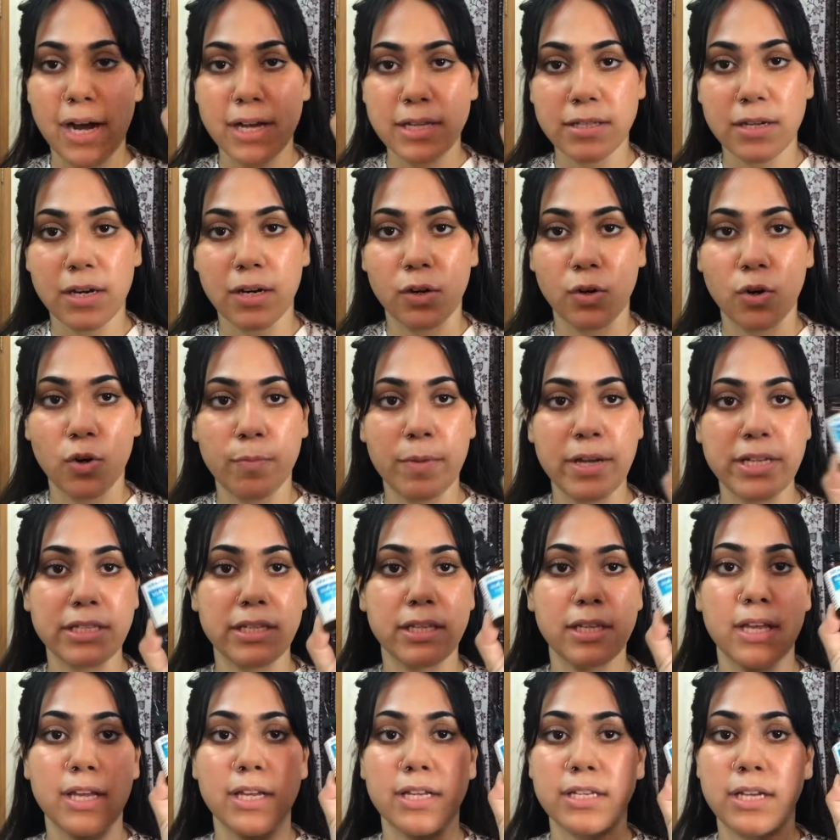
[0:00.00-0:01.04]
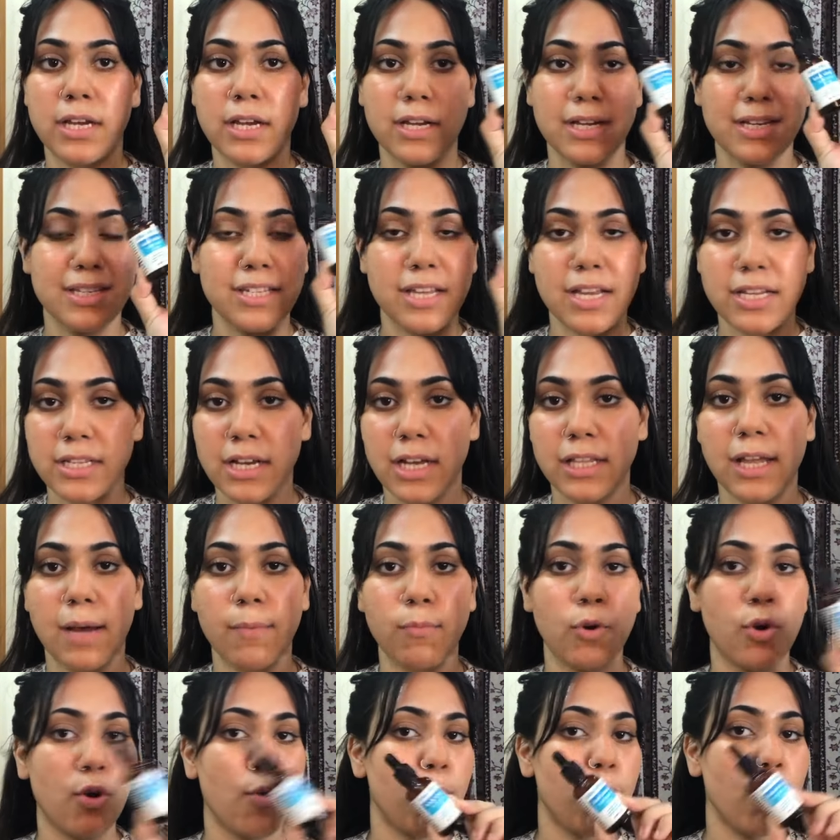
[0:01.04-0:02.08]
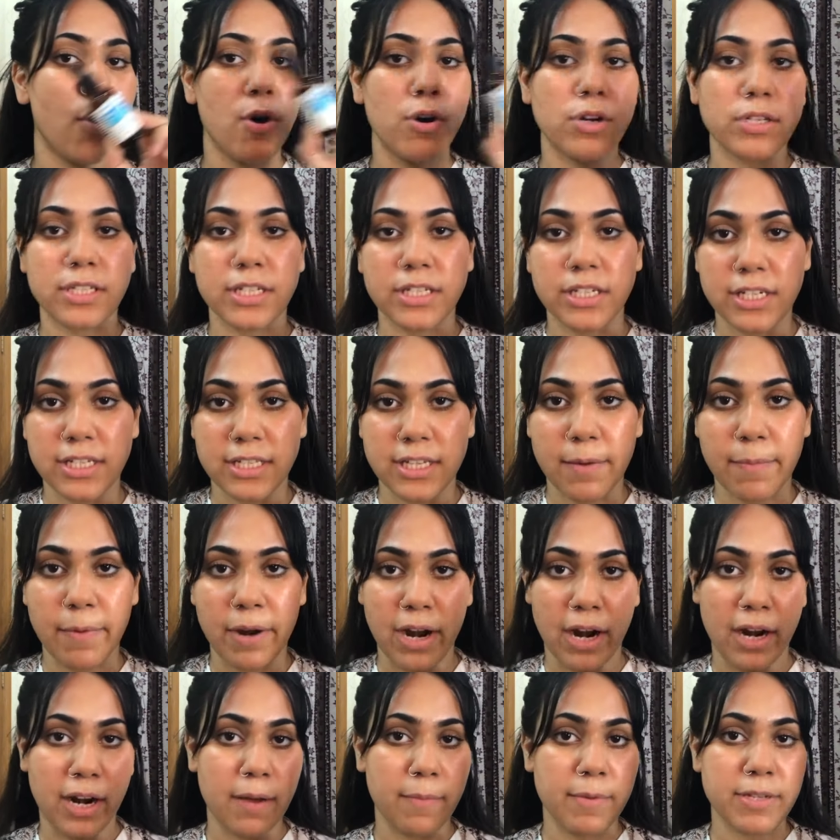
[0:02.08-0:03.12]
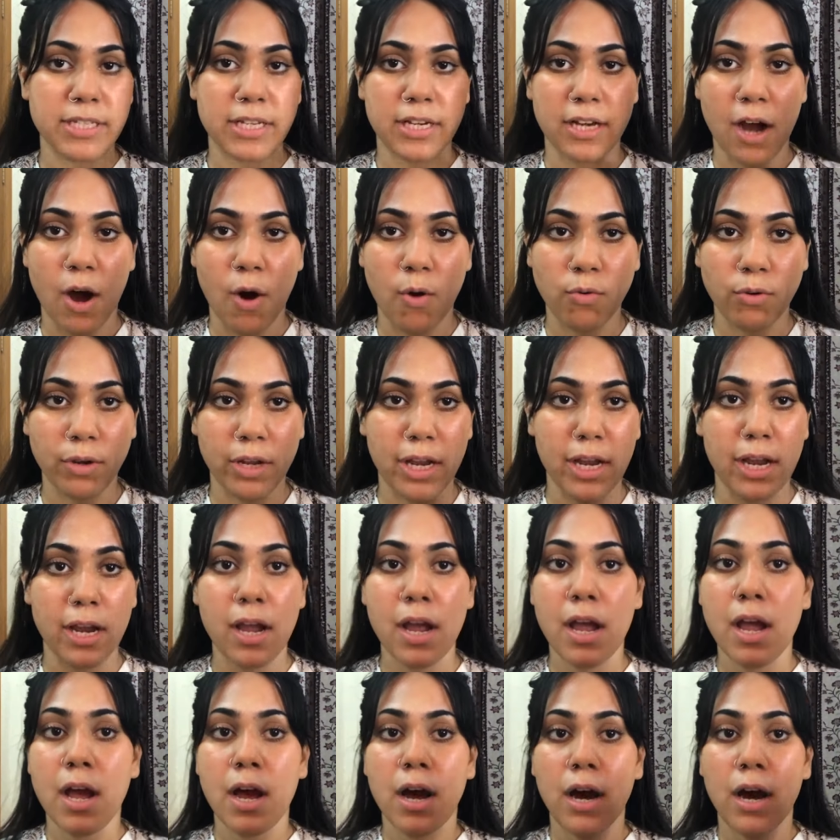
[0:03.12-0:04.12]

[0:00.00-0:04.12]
पास रख लो मैं इसके इसके साथ आप लोग को बहुत सी चीज़ें बनाना मैं सिखाऊंगी